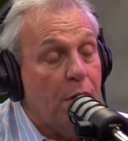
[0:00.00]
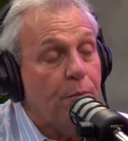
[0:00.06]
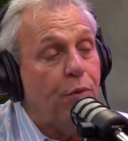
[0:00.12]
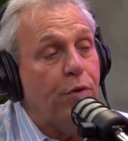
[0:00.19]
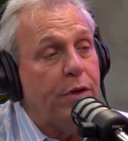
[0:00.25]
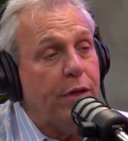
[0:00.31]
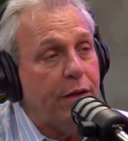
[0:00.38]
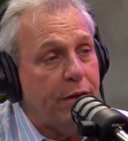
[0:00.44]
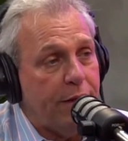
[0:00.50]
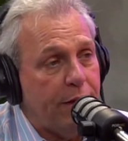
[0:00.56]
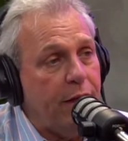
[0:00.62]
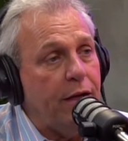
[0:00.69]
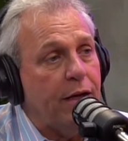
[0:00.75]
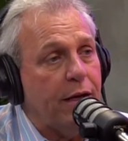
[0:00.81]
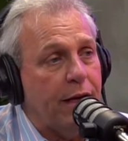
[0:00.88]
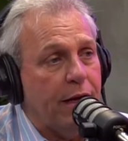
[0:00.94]
Porém, se
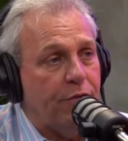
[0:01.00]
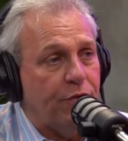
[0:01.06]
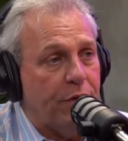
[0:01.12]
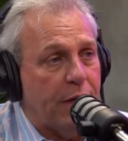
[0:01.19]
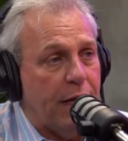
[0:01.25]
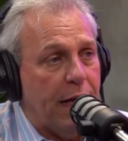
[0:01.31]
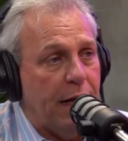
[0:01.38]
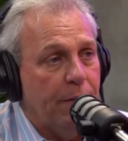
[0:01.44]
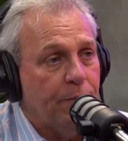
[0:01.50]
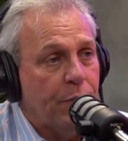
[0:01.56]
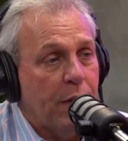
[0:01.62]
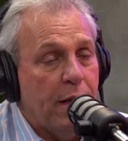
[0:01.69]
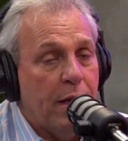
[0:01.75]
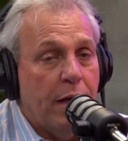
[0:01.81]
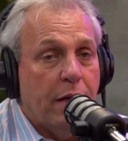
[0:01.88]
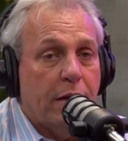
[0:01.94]
engravidar,
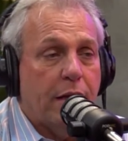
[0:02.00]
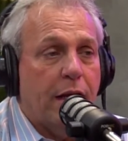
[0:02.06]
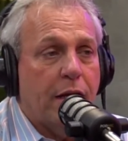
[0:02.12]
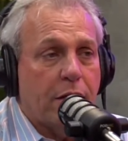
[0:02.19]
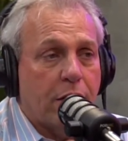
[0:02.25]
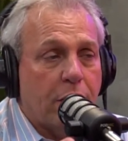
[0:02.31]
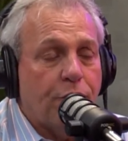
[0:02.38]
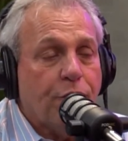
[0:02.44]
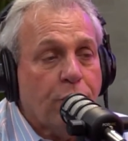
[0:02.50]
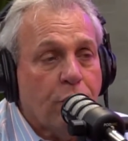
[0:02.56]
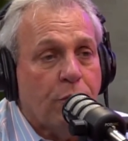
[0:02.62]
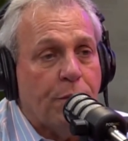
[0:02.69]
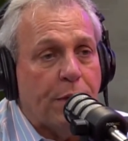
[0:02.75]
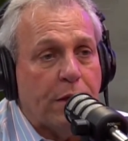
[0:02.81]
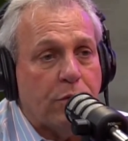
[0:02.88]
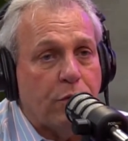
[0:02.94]
se ela transferir
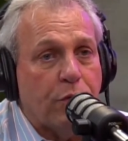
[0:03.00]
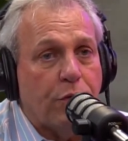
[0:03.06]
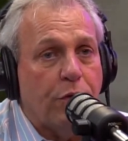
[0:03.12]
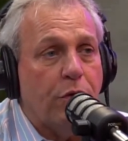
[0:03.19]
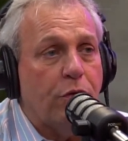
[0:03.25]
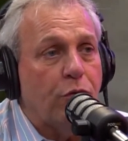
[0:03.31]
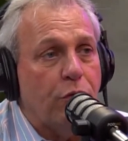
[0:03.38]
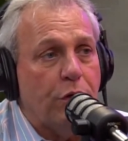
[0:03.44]
um blastocisto,